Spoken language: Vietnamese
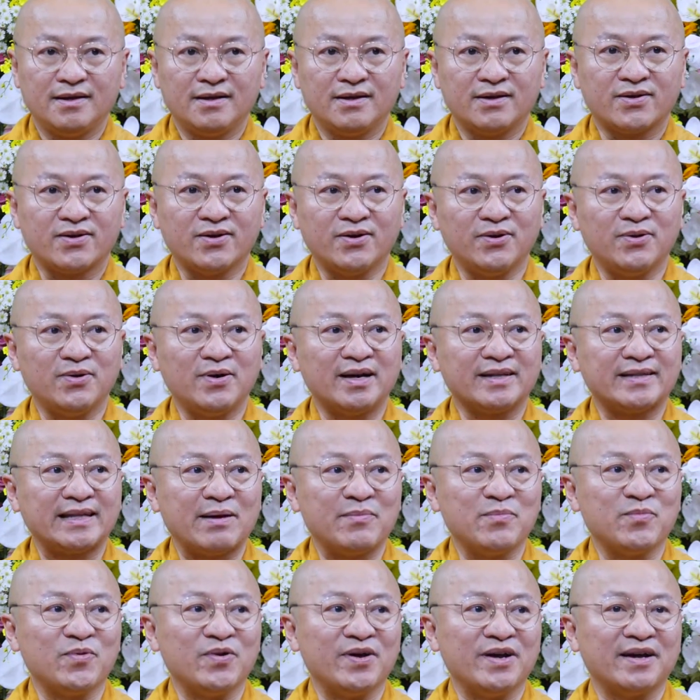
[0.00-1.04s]
Cô
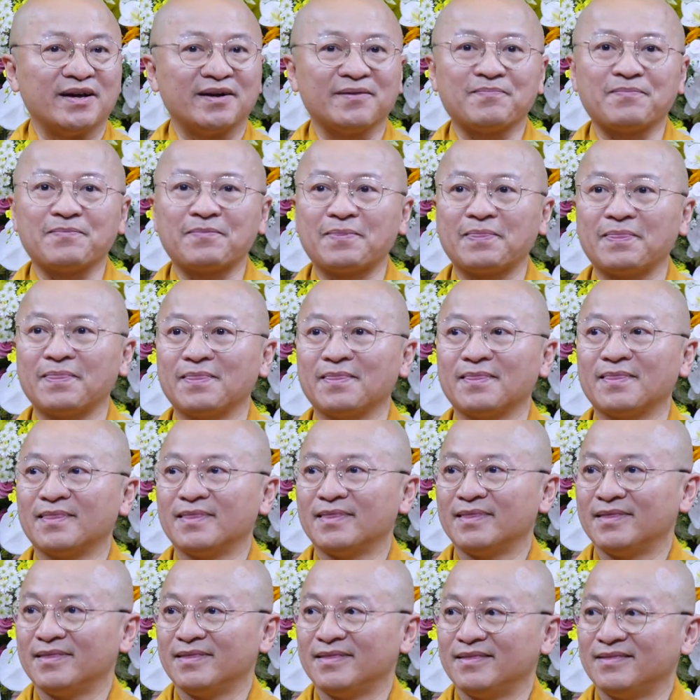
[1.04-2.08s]
Tám Nguyệt,
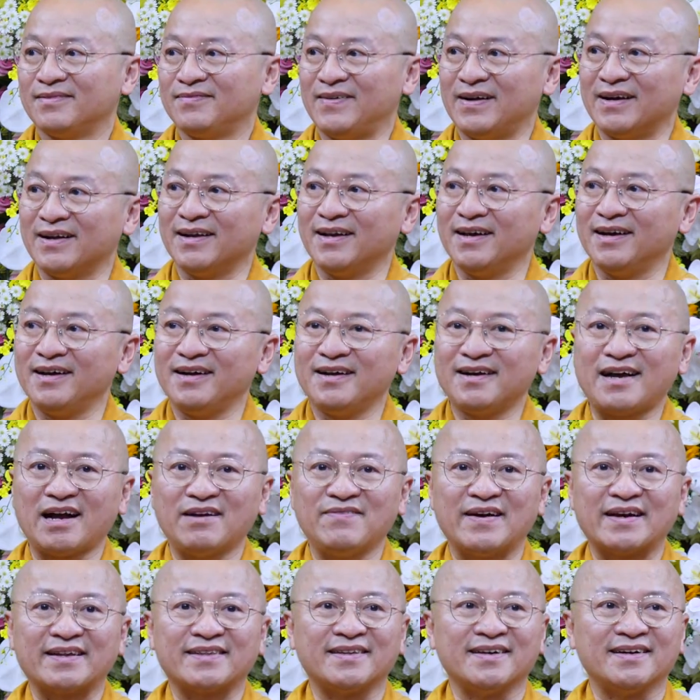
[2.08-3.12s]
phần lớn các
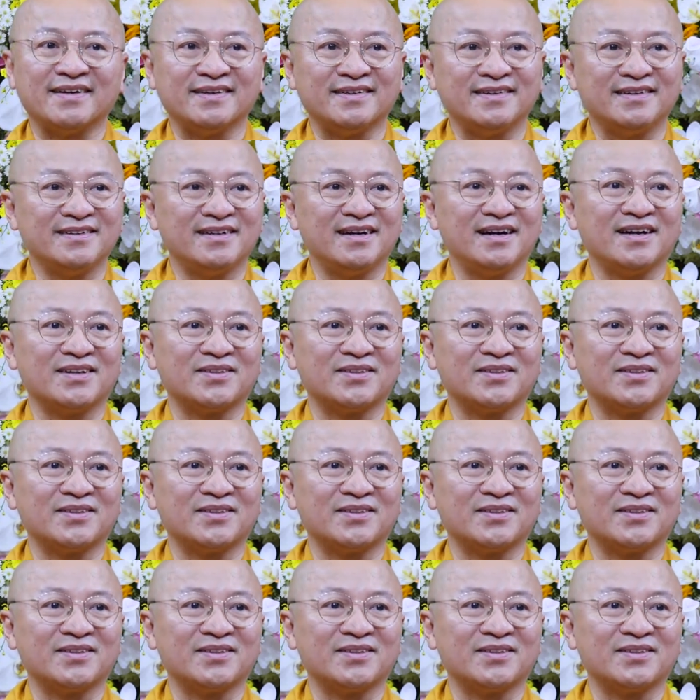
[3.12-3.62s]
Phật tử